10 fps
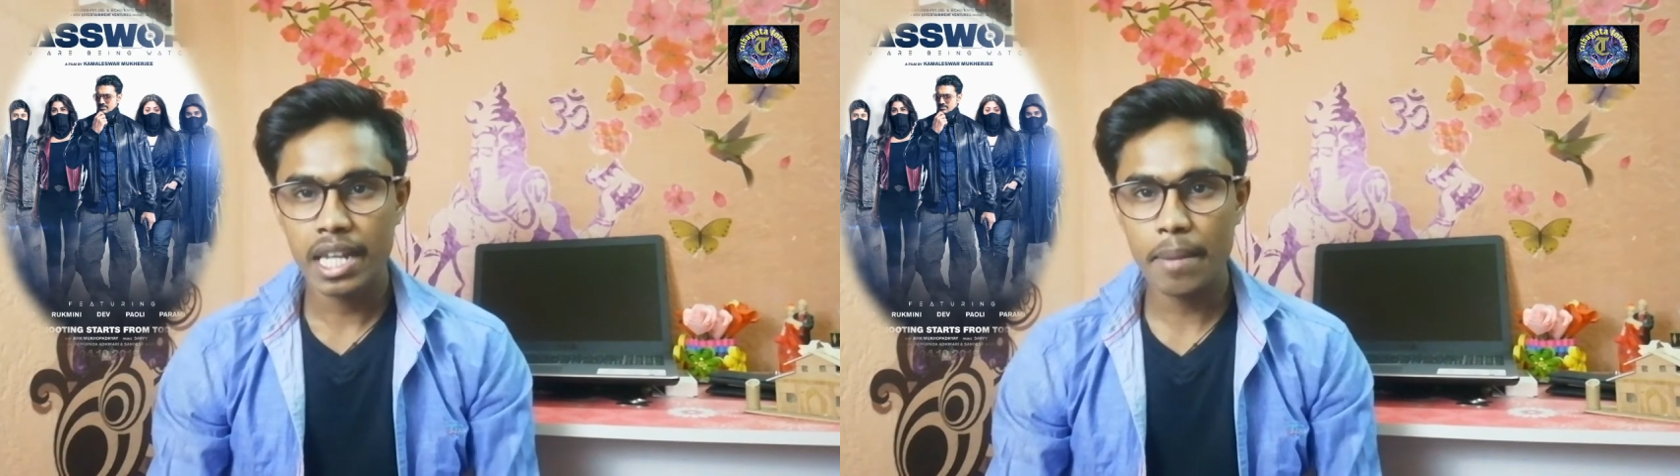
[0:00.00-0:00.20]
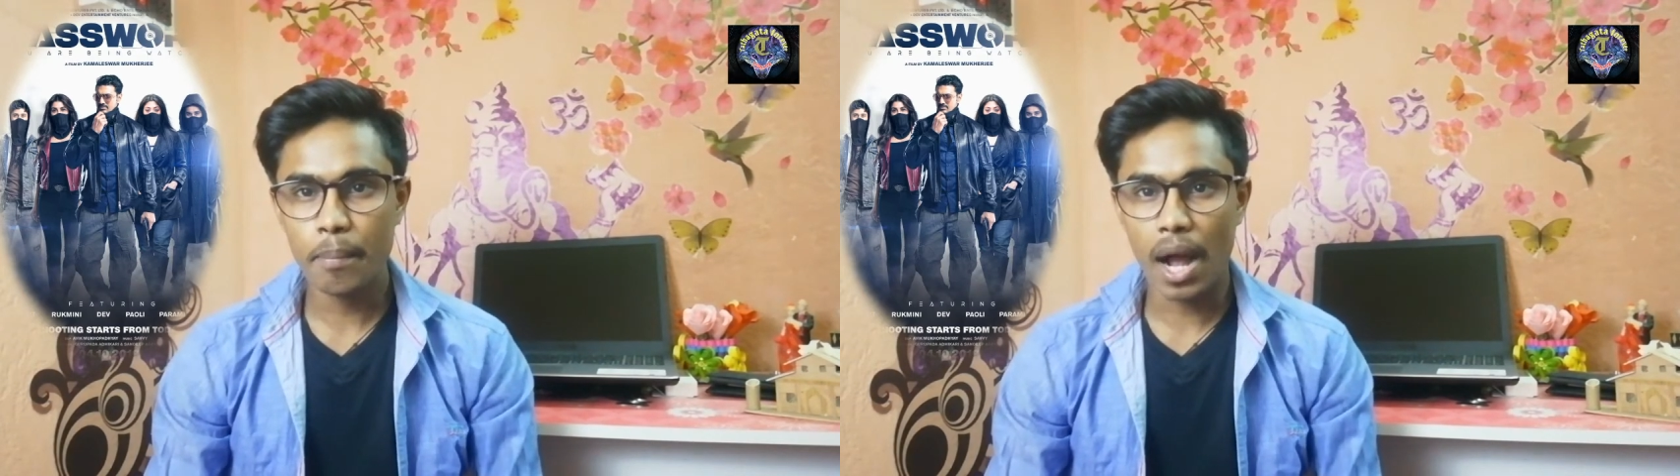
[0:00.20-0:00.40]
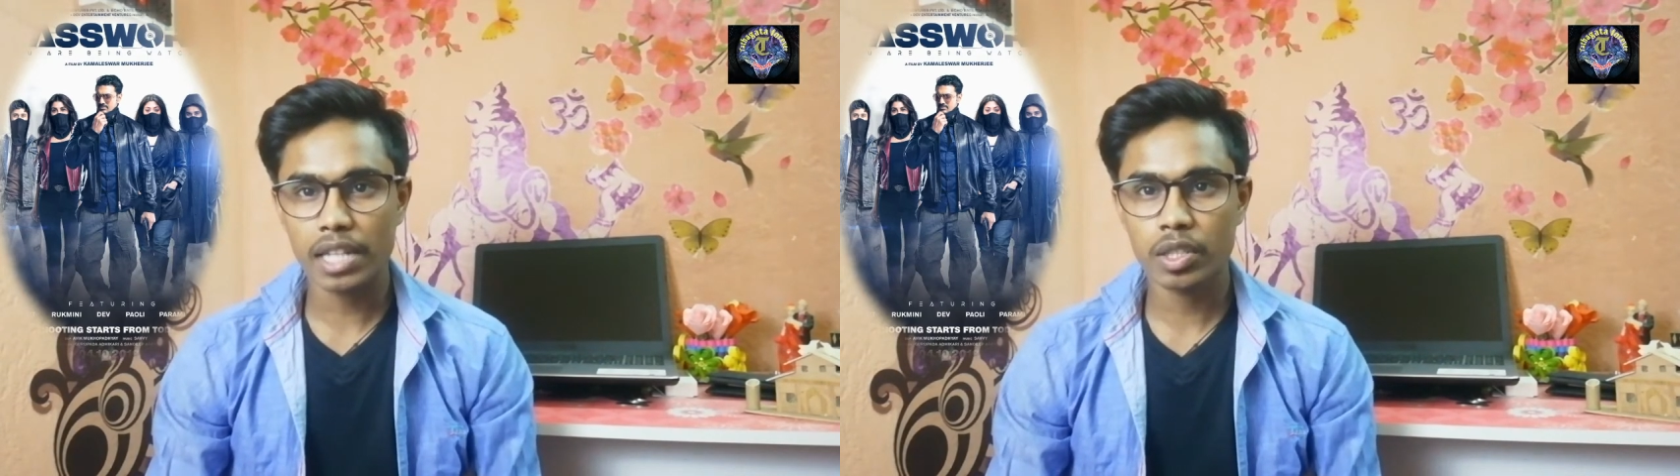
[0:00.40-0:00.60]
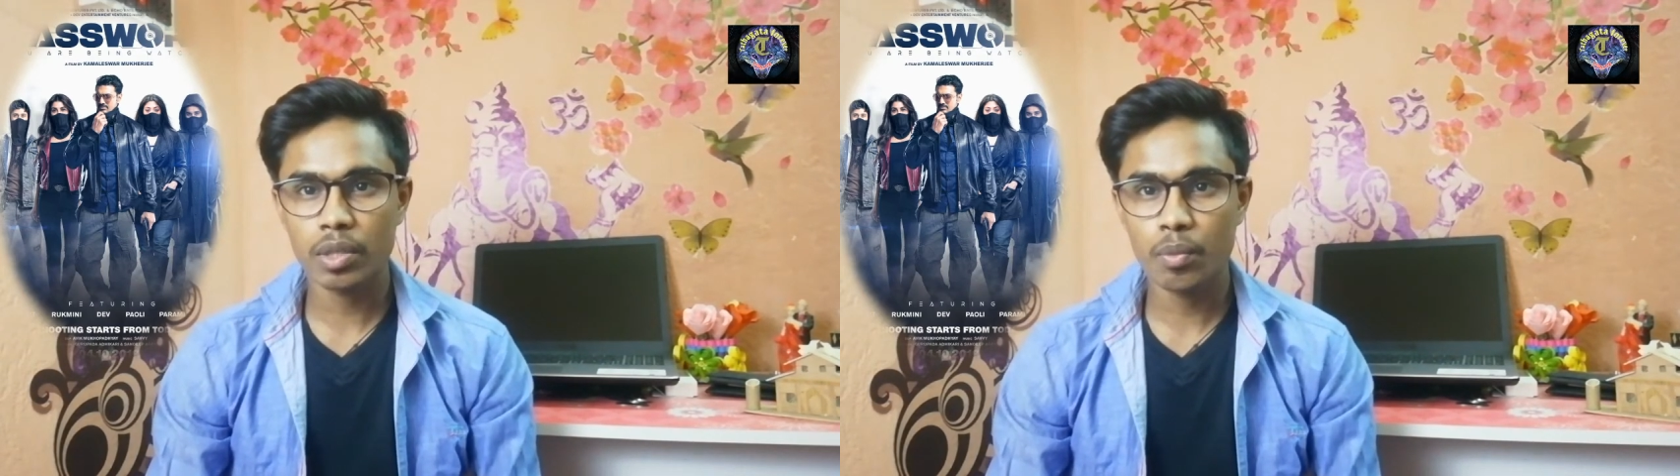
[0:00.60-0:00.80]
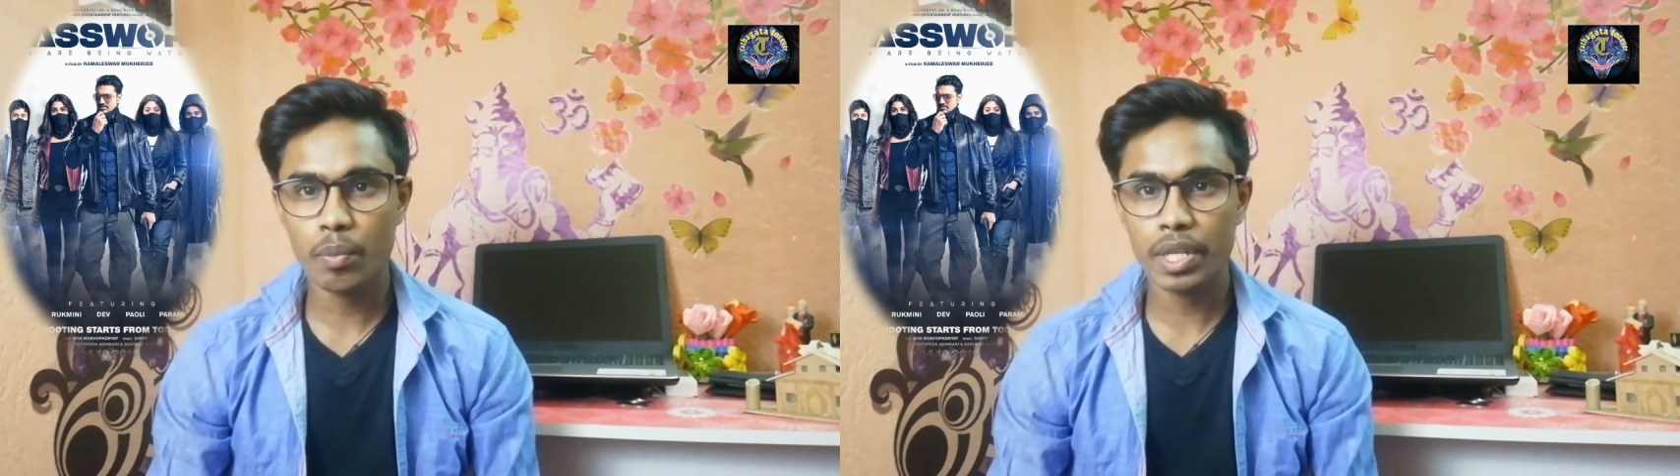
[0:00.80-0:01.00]
এই
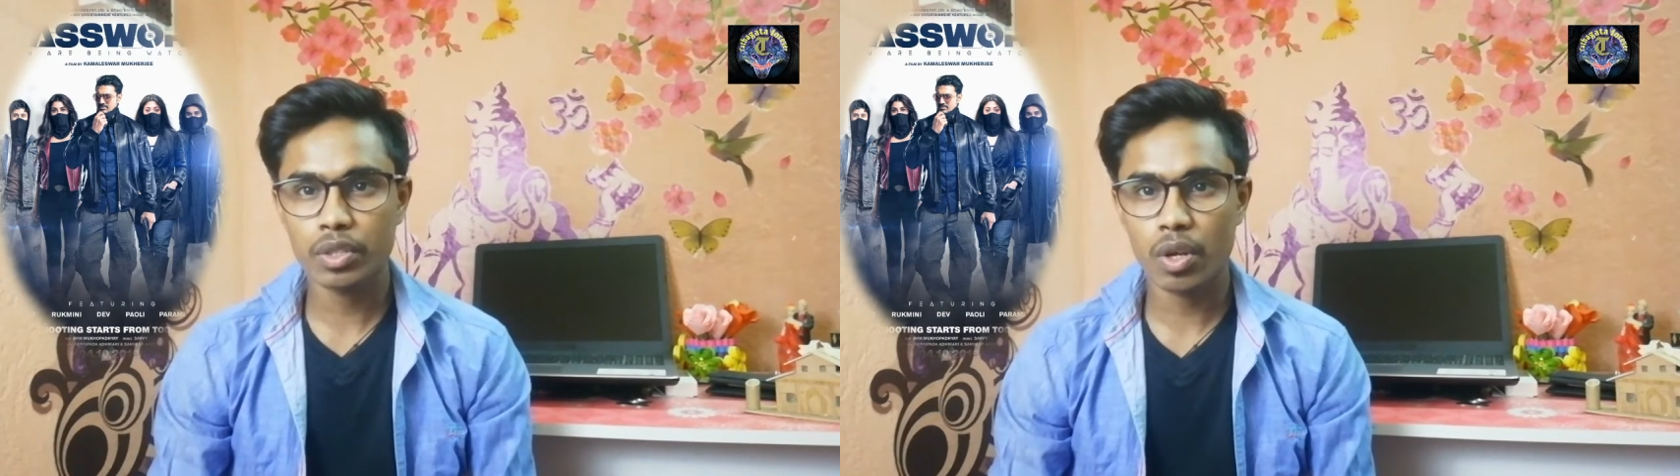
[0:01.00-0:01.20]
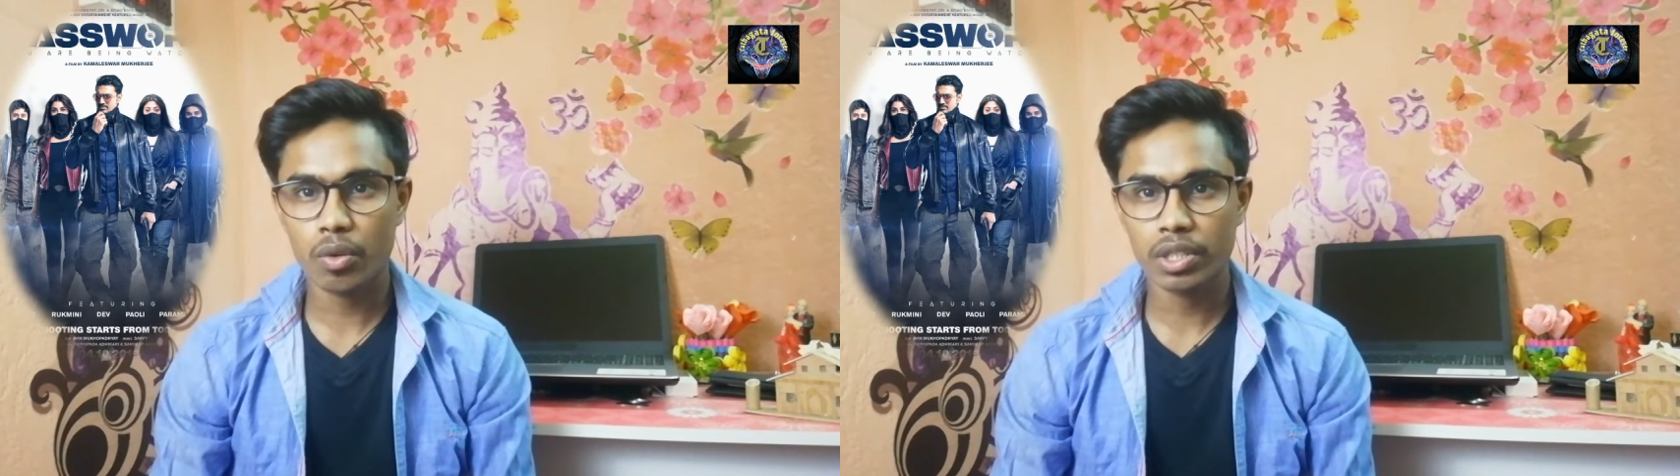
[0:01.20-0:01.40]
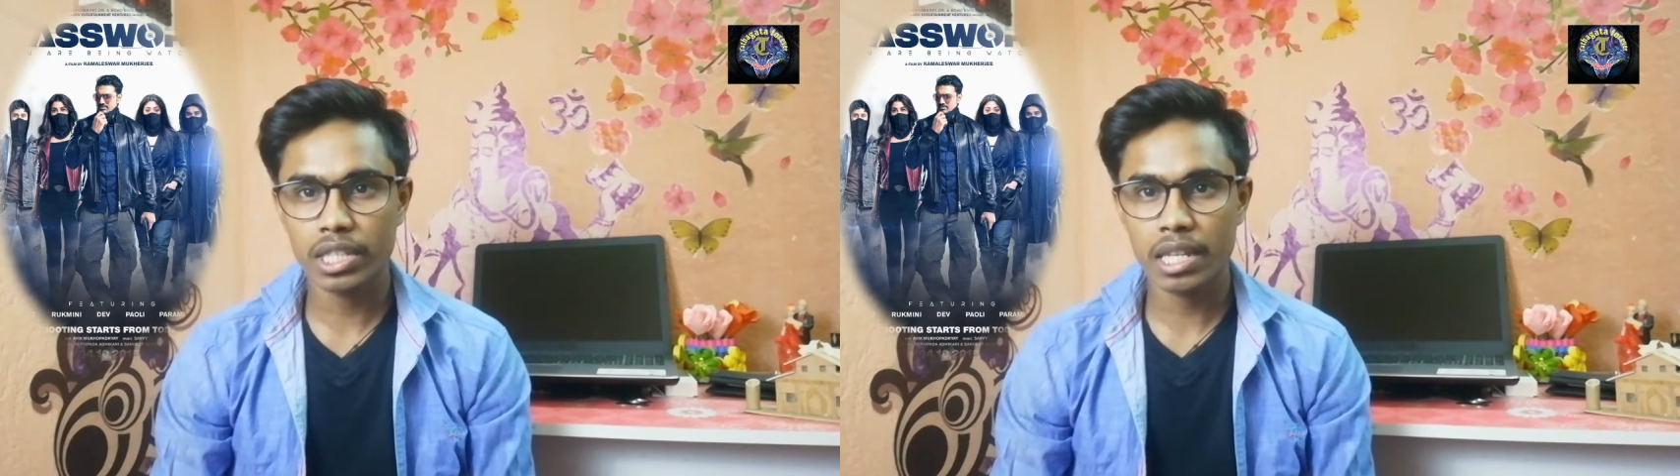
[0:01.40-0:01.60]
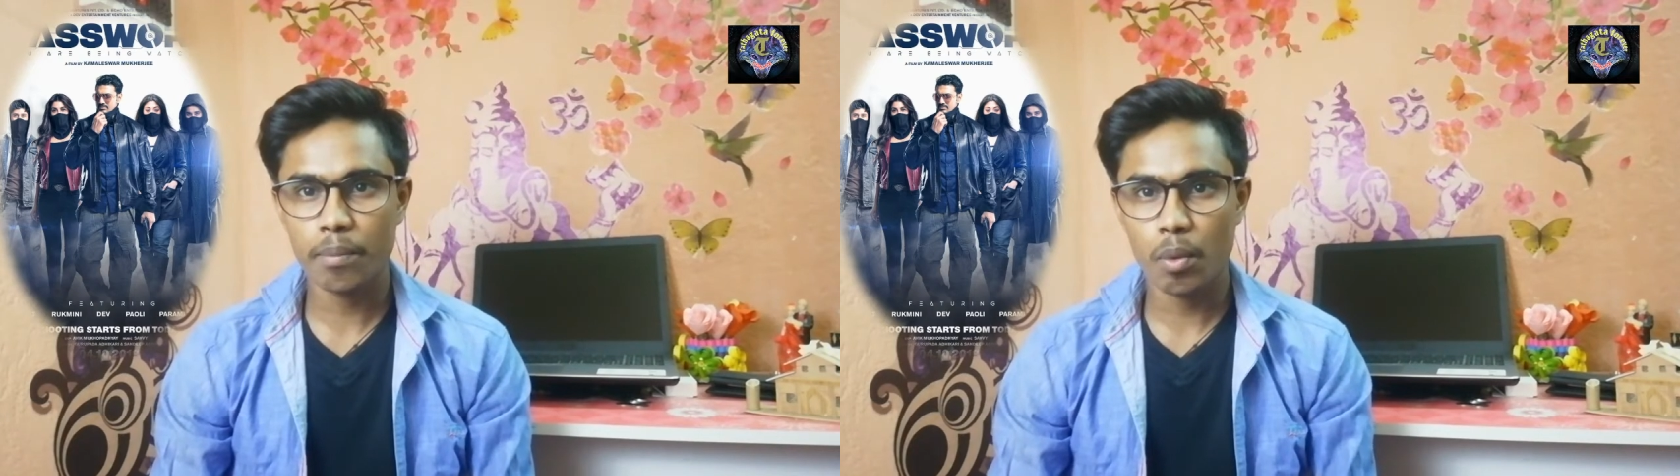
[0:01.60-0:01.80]
পাসওয়ার্ড মুভিটি যখন তিনি